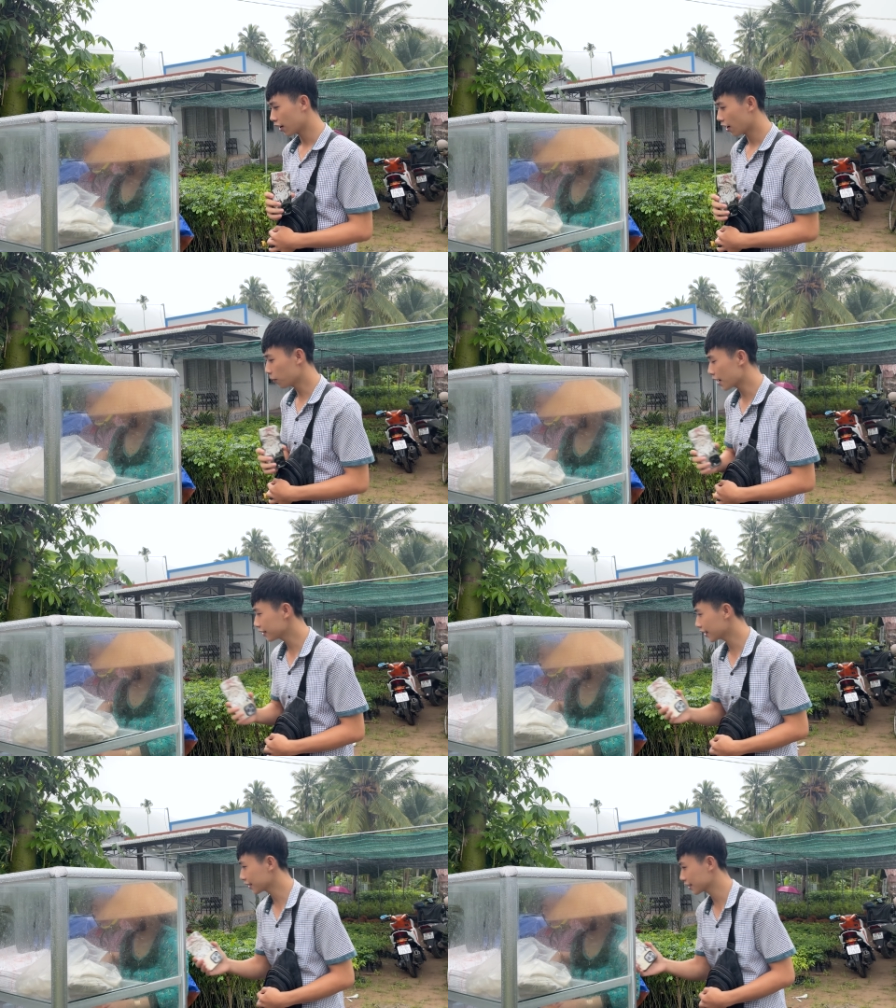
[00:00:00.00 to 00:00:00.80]
Út Thứ,
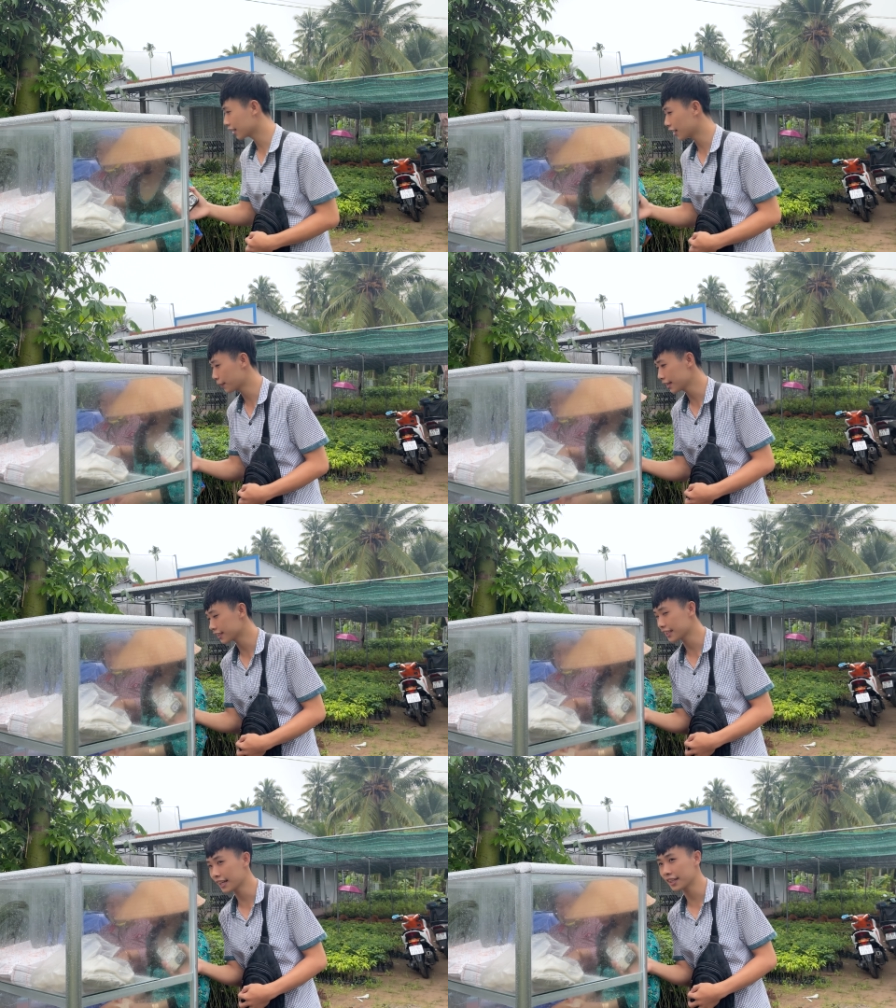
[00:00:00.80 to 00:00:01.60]
từ, từ mấy giờ
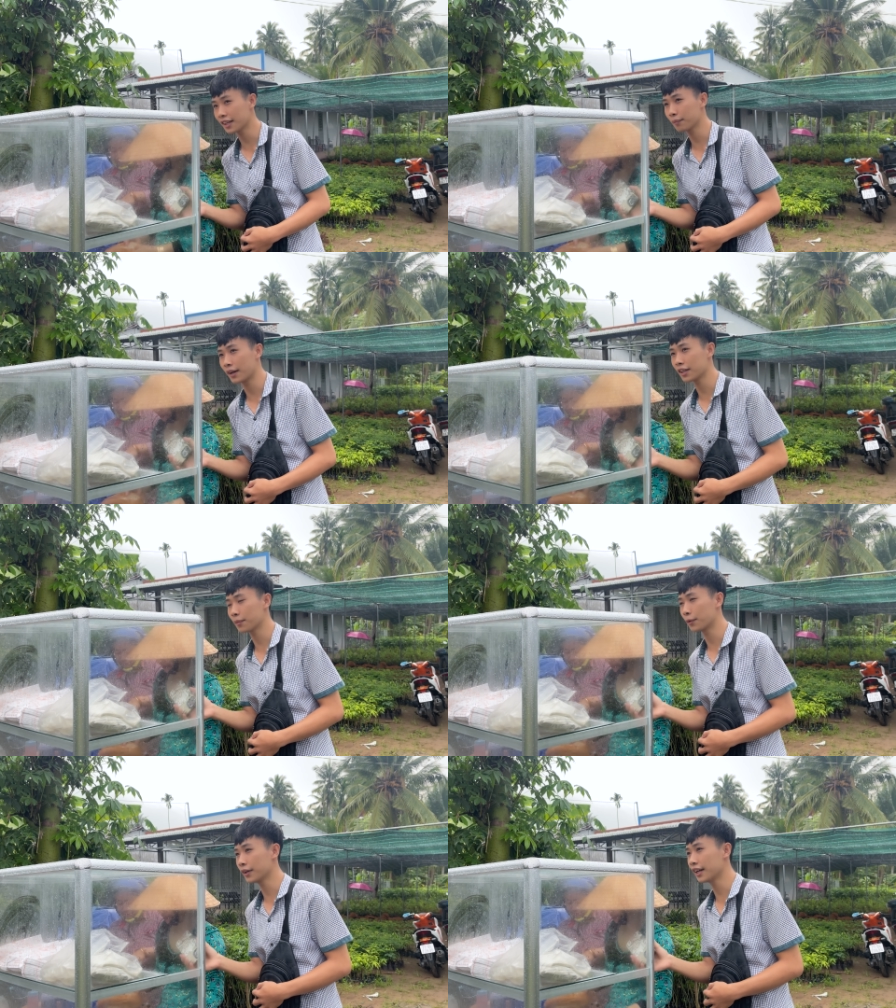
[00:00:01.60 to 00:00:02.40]
sáng đi chuẩn bị cho
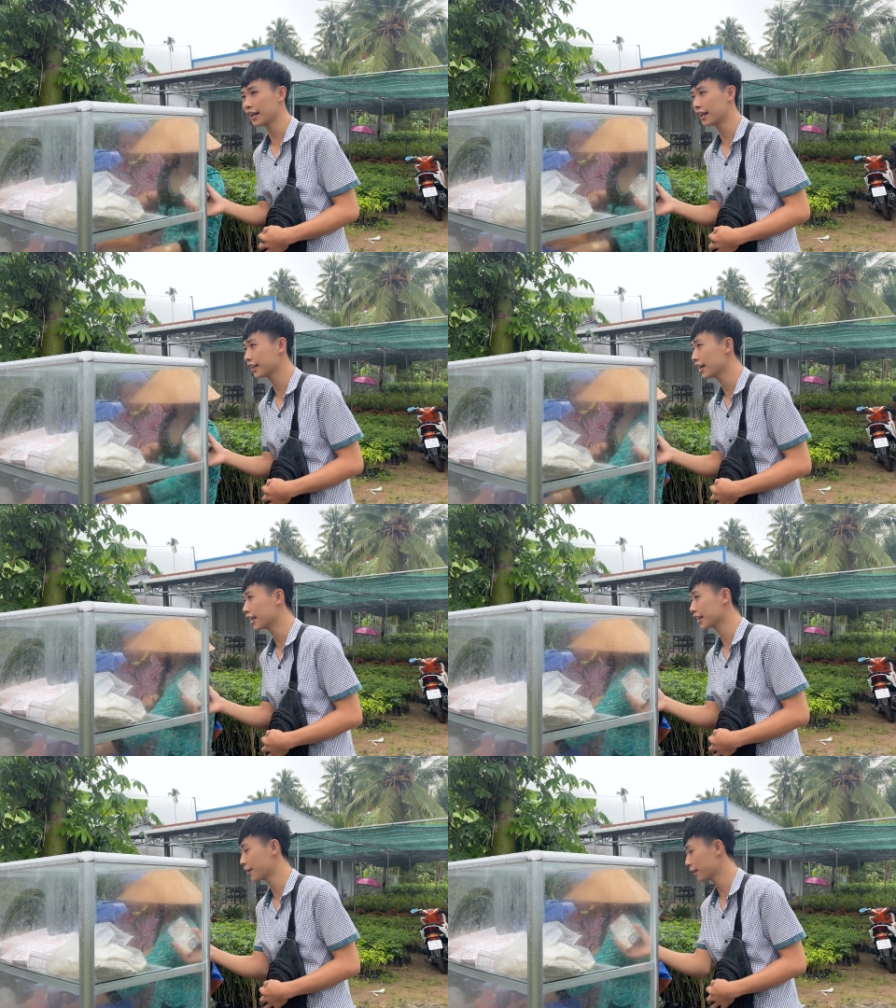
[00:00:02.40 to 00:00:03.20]
buổi uh, ghi
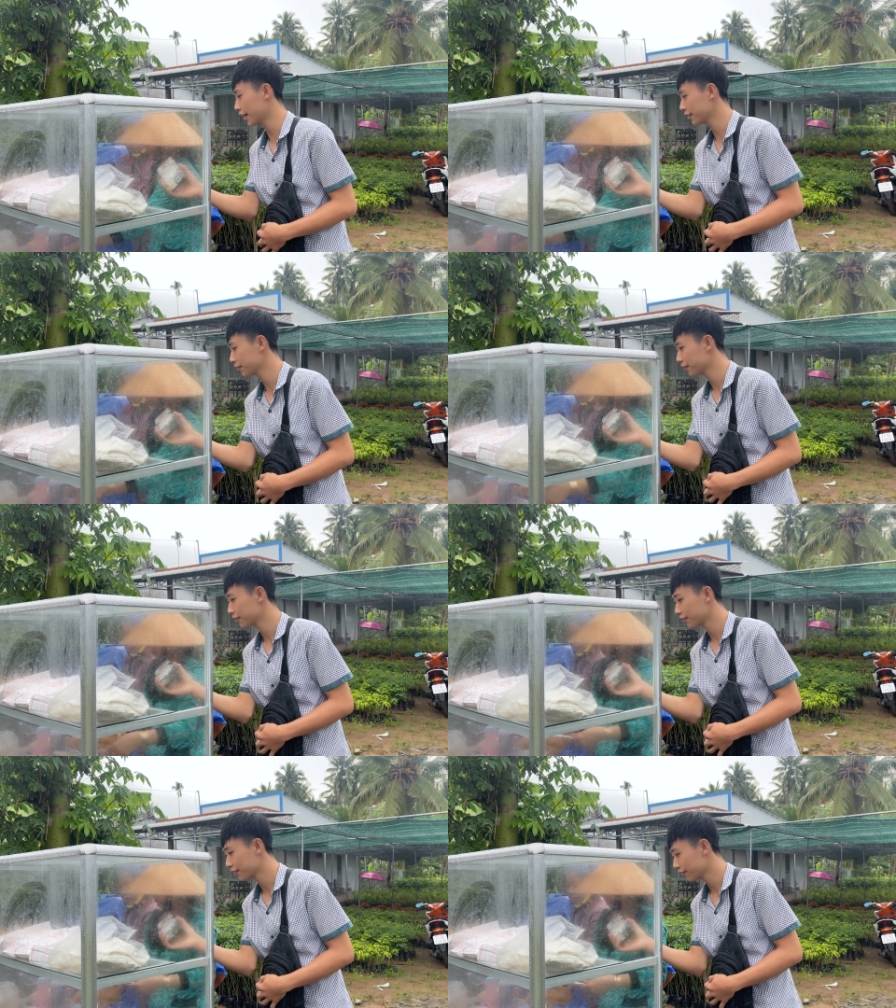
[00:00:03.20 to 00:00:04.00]
hình ngày hôm nay?
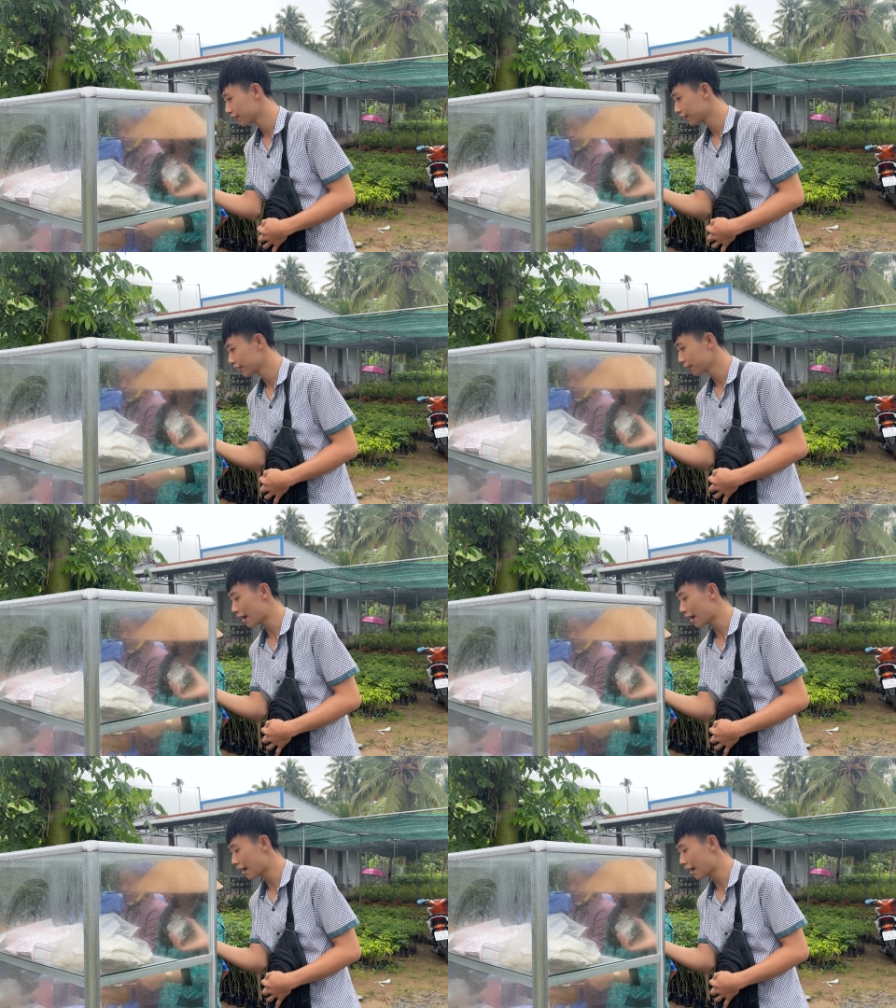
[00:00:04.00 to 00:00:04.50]
ba giờ rưỡi.